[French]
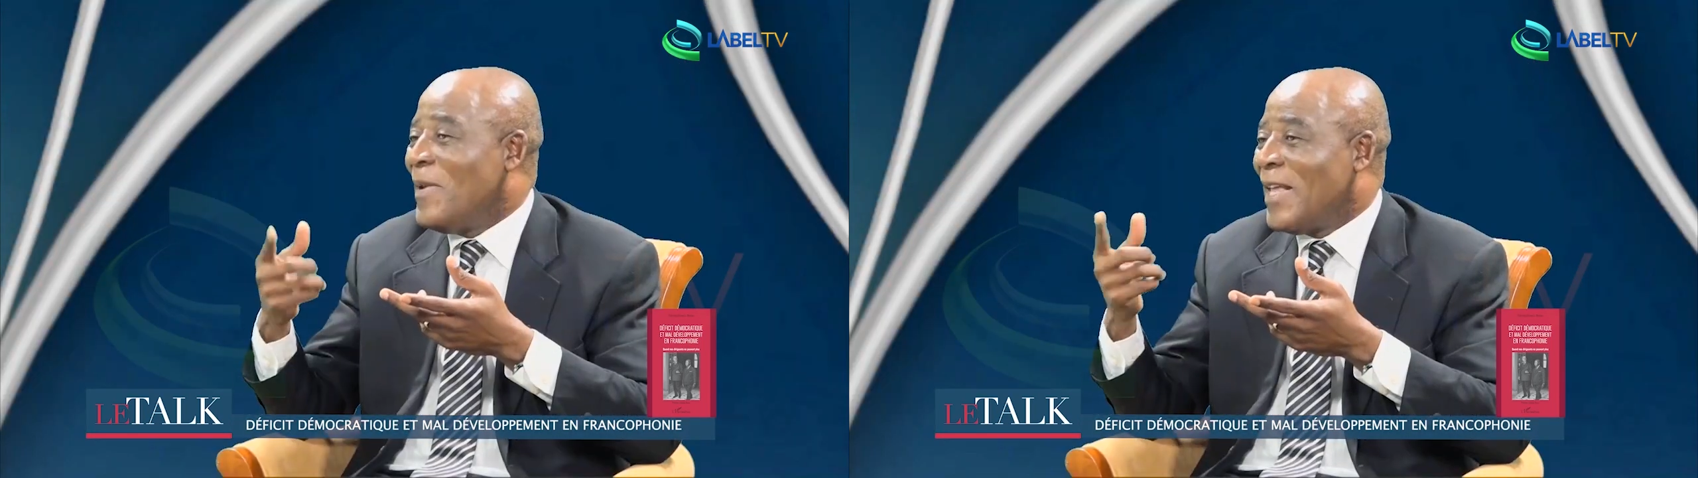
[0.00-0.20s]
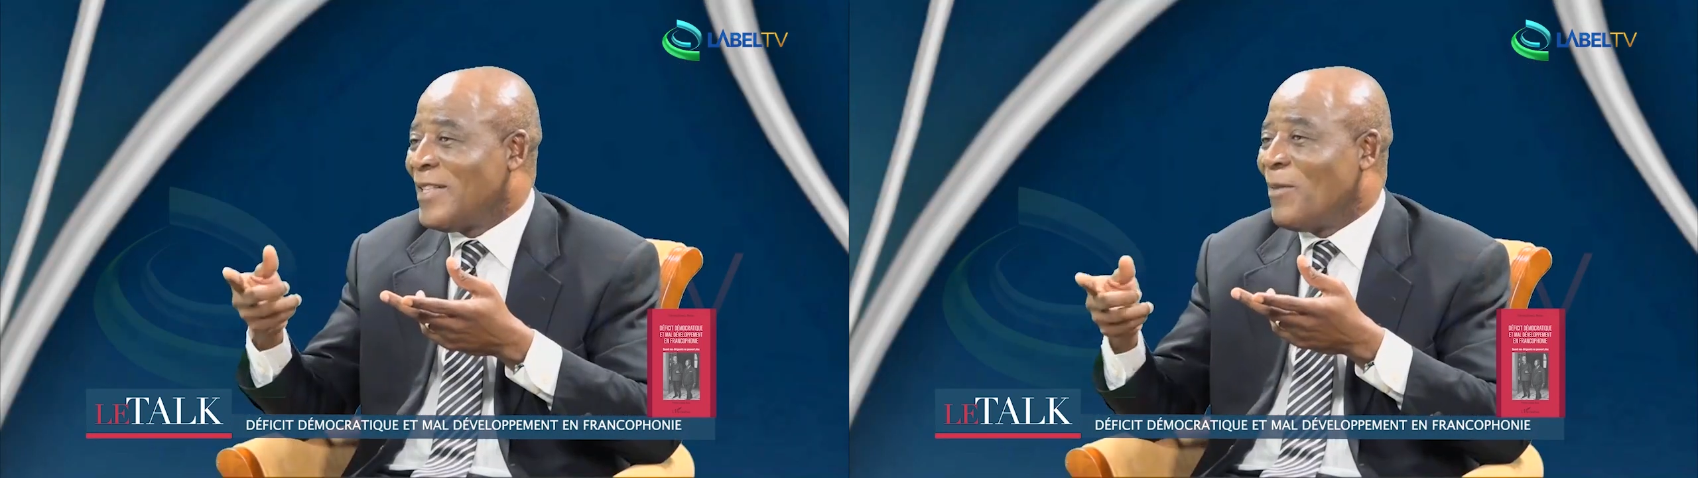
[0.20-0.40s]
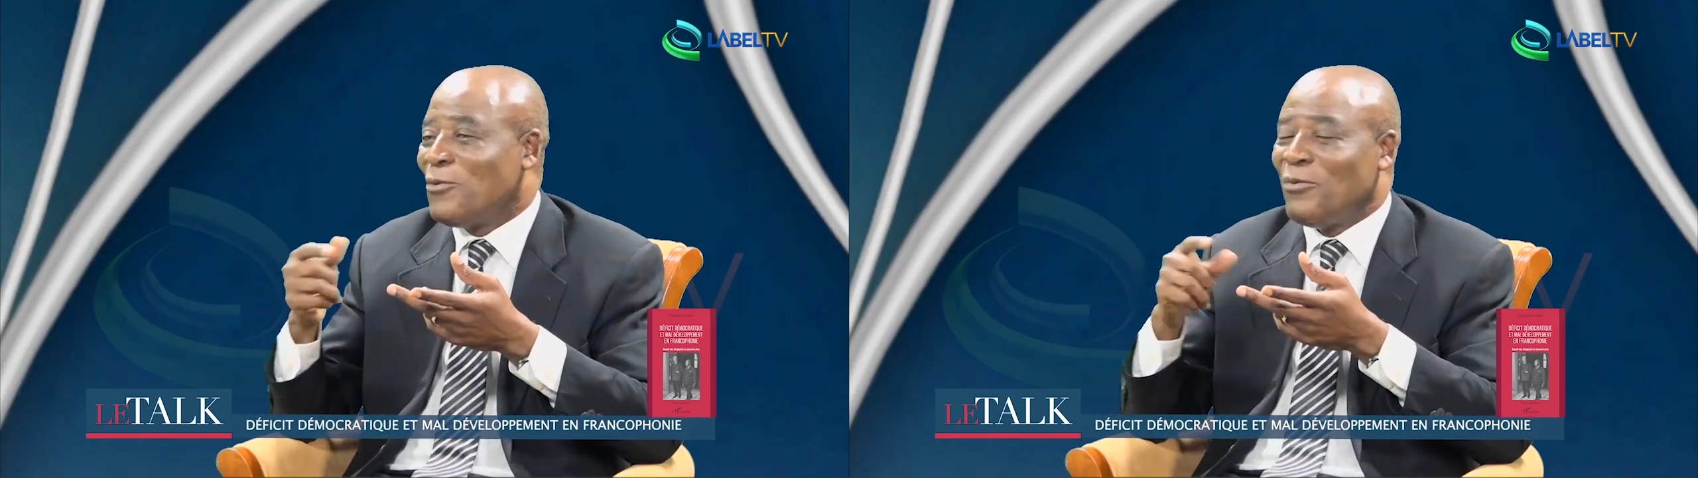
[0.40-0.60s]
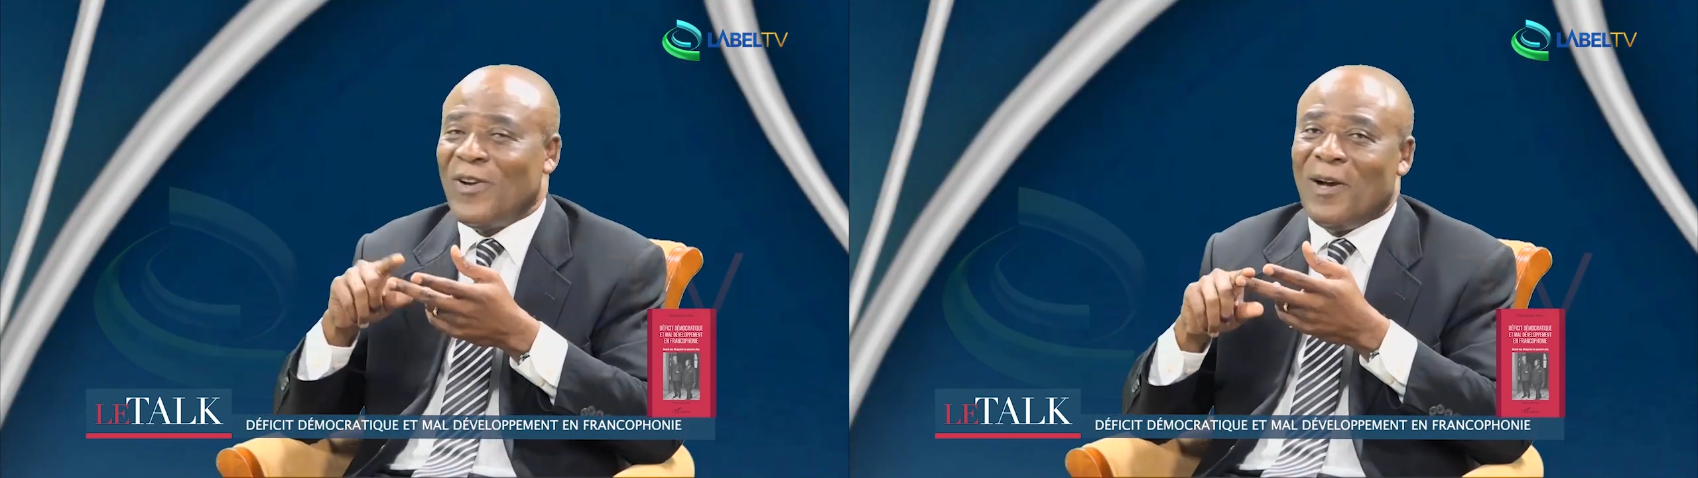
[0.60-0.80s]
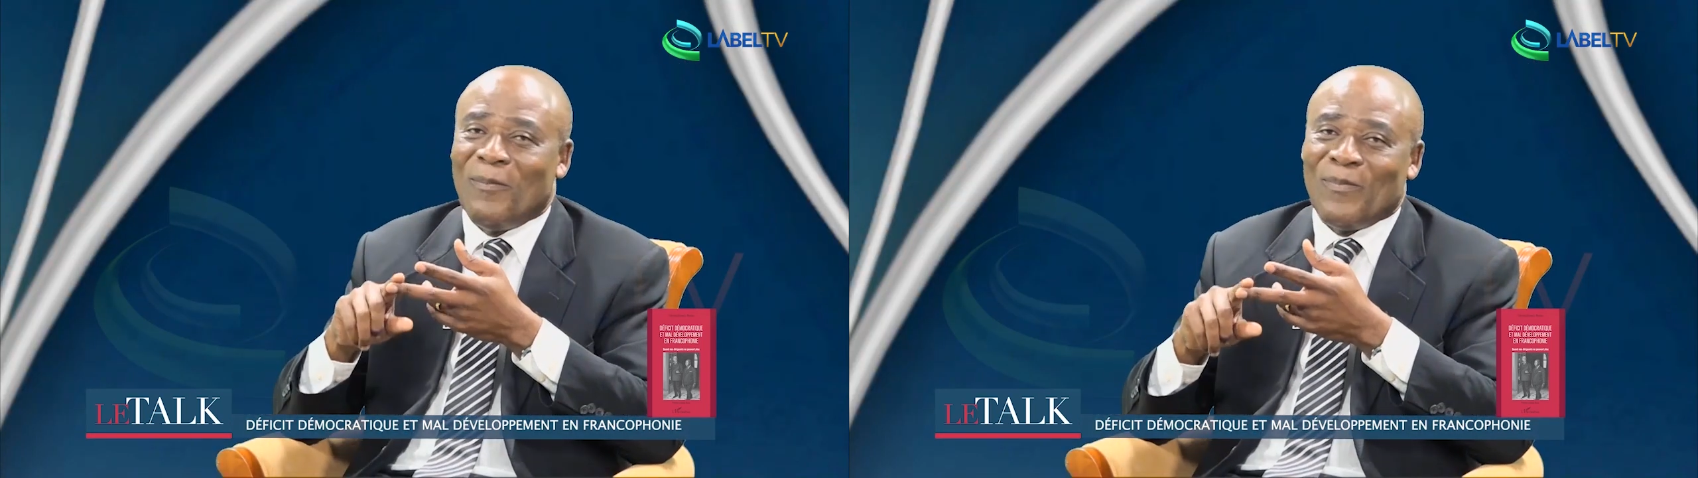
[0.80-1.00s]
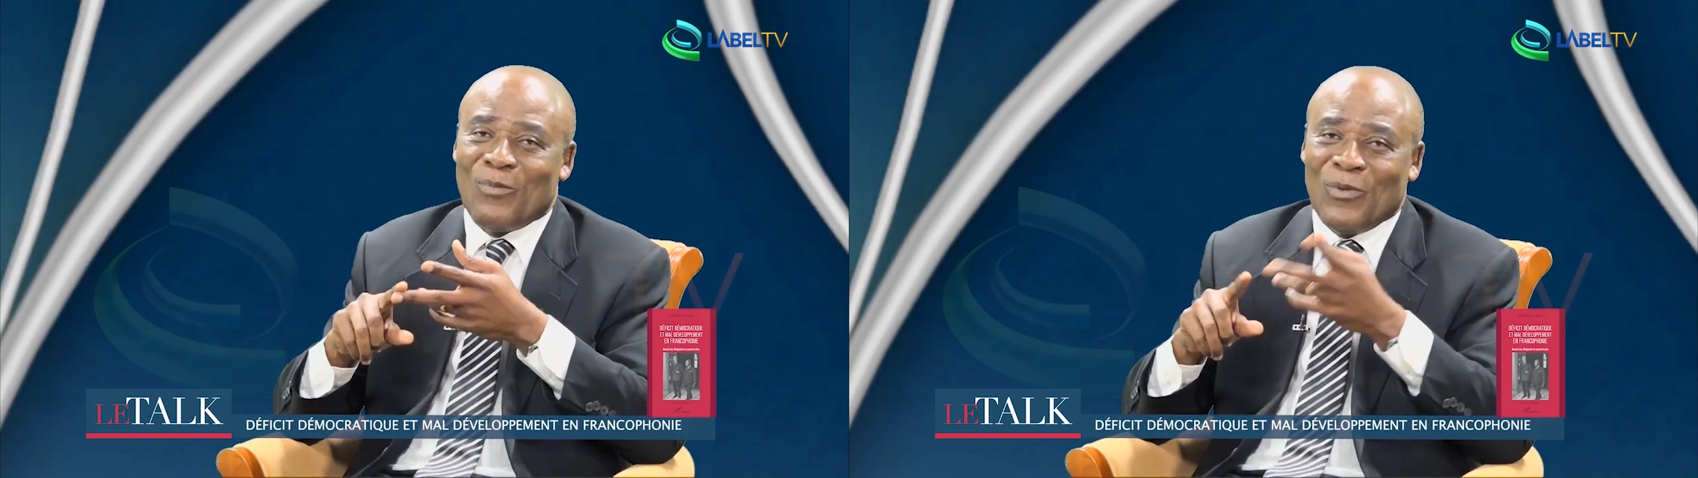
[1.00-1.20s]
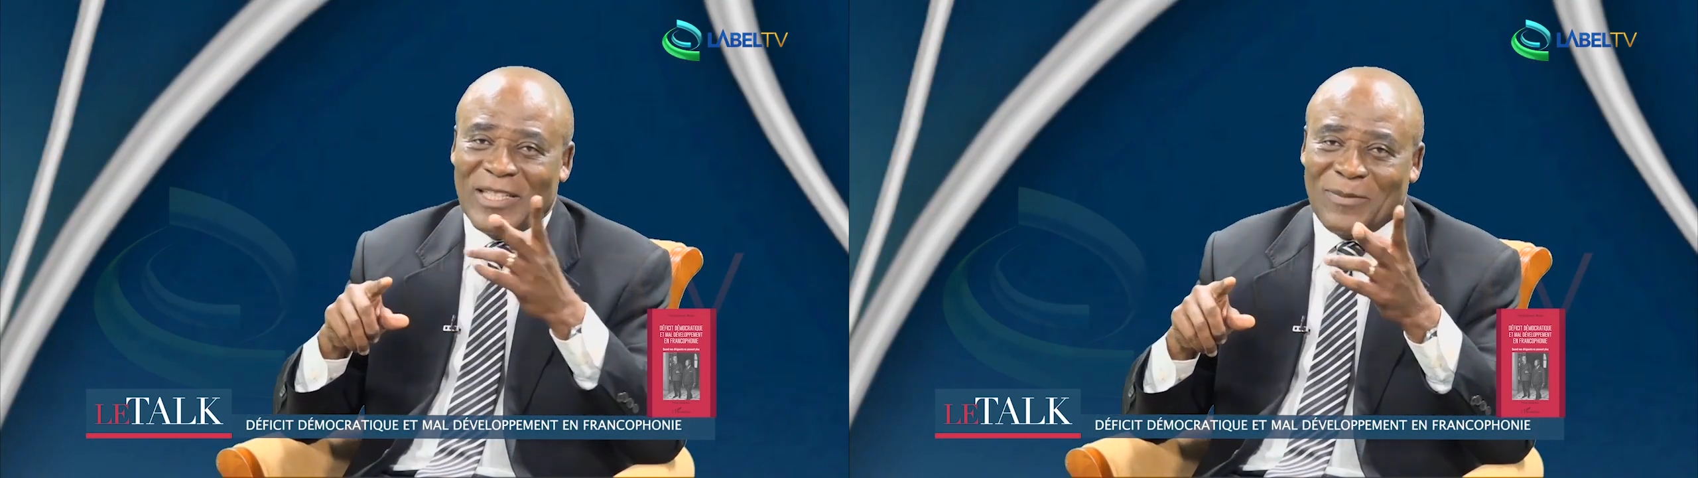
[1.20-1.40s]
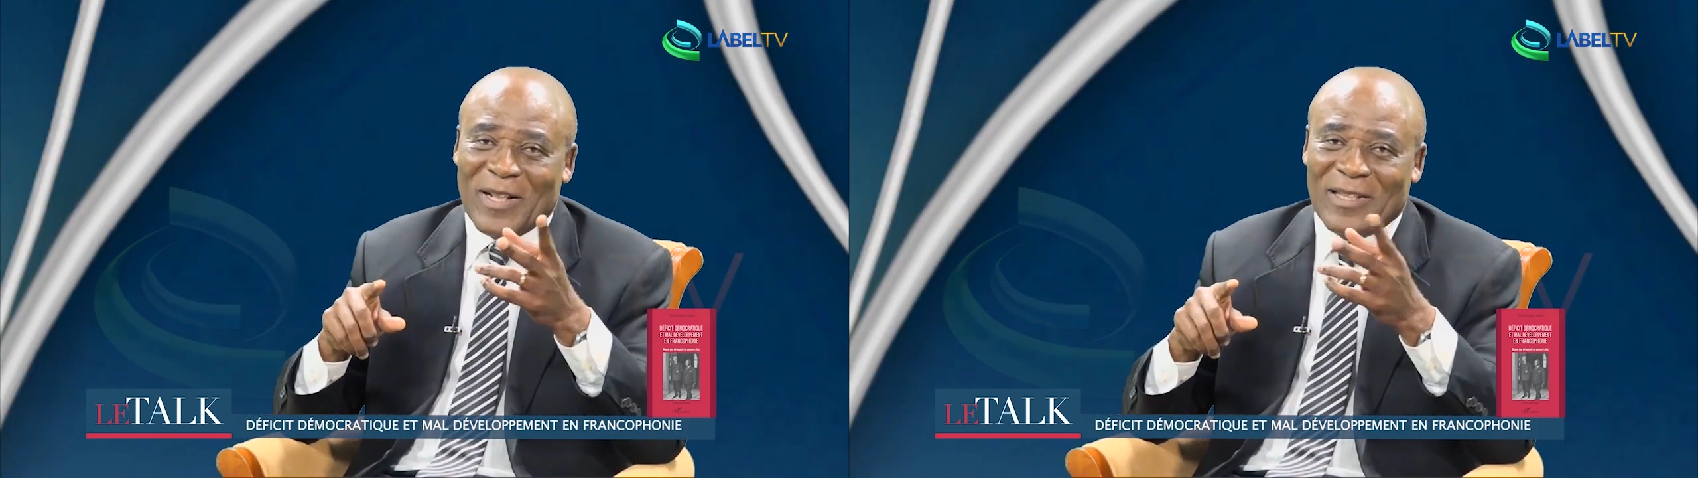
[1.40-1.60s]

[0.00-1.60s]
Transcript: l'exemple souvent pour les